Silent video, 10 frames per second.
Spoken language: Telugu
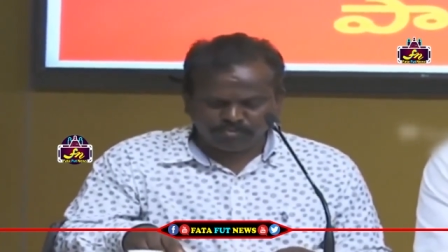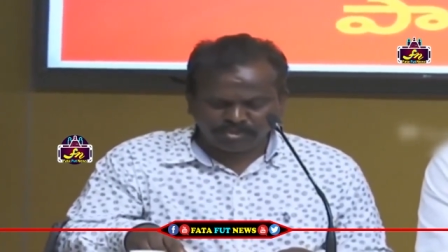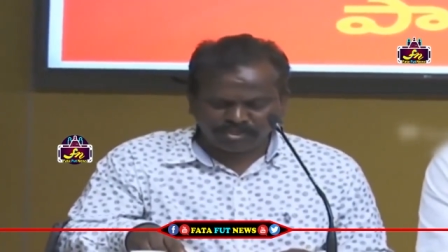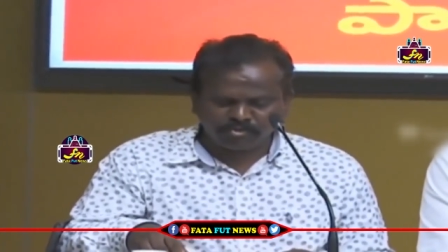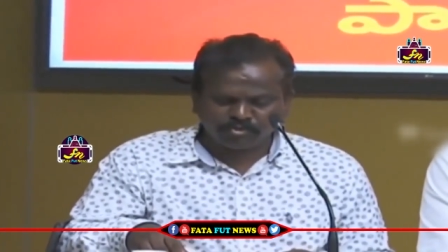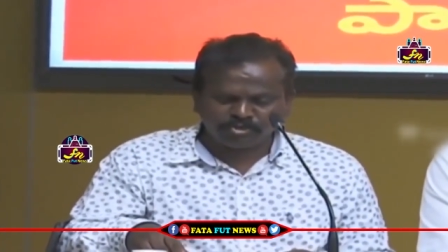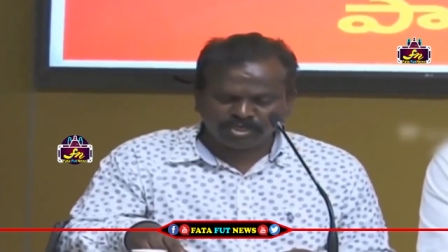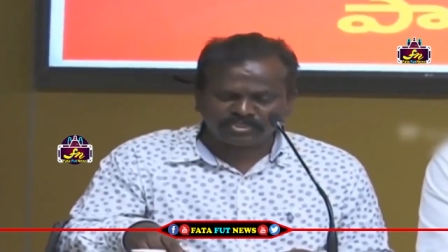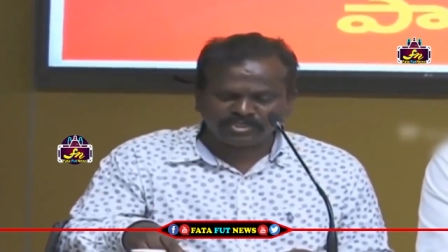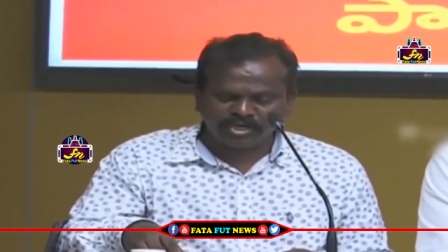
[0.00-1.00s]
ముఖ్యమంత్రి ఏదో
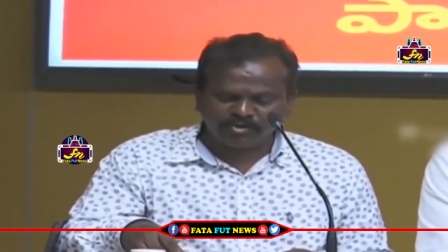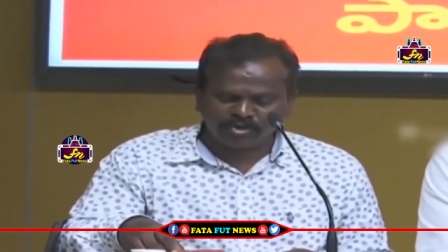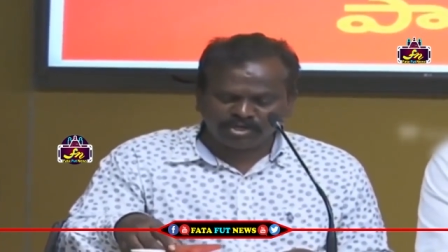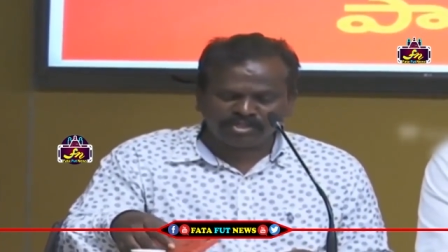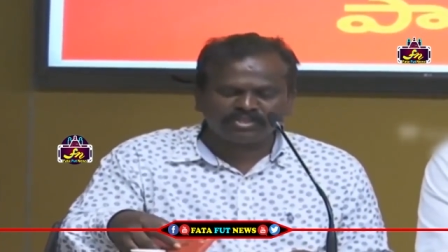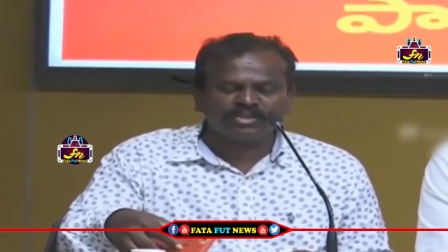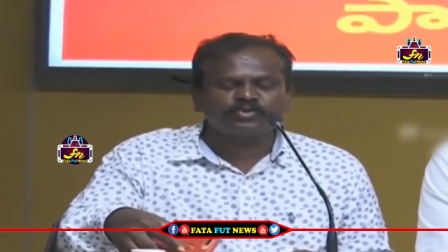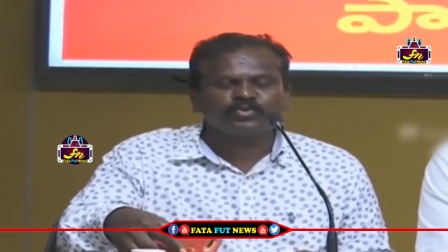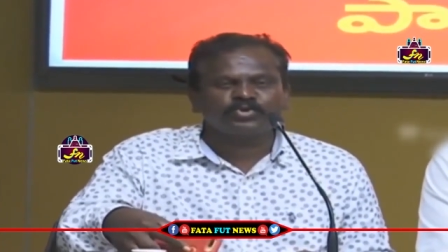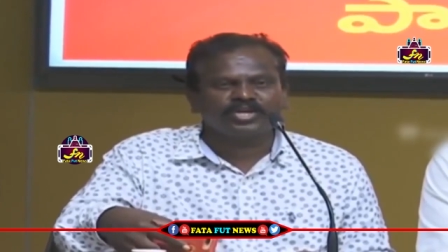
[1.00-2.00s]
చేస్తున్నాడు అని అందరు
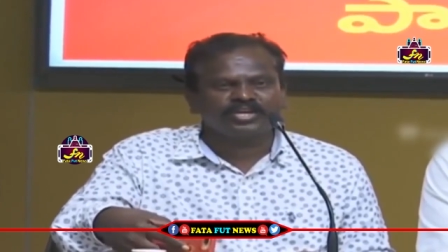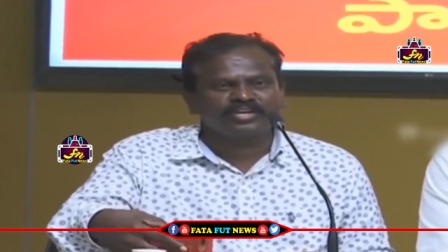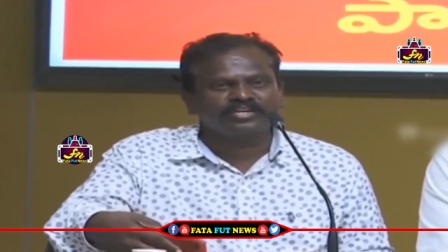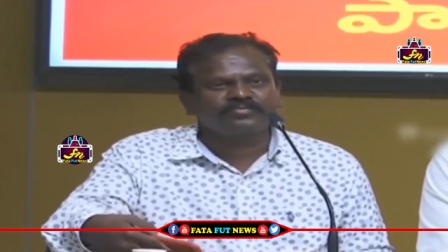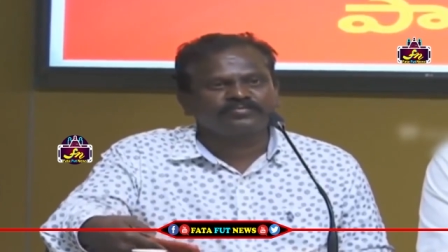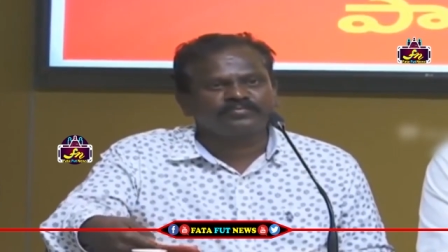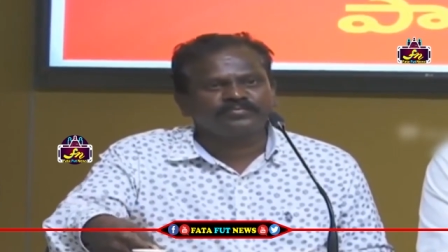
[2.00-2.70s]
అనుకుంటున్నారండి